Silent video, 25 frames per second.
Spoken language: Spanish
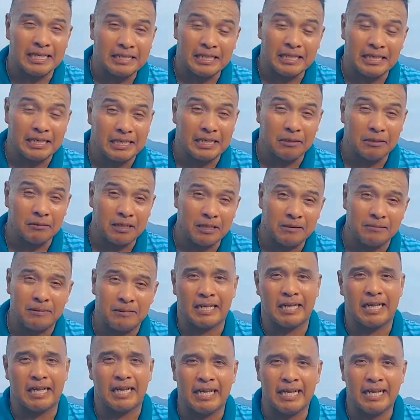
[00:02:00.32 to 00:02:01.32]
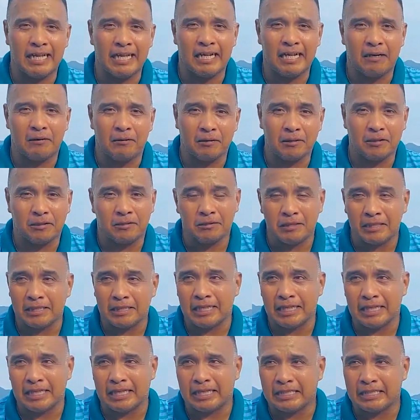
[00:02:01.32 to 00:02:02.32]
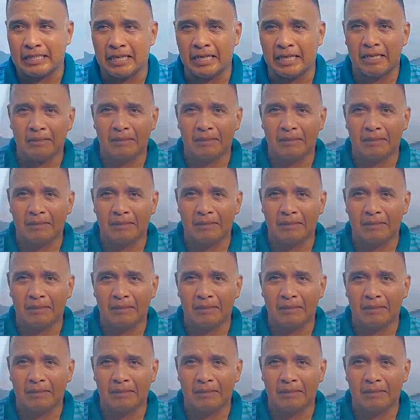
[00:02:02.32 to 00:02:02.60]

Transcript: nos platicaría más a fondo acerca de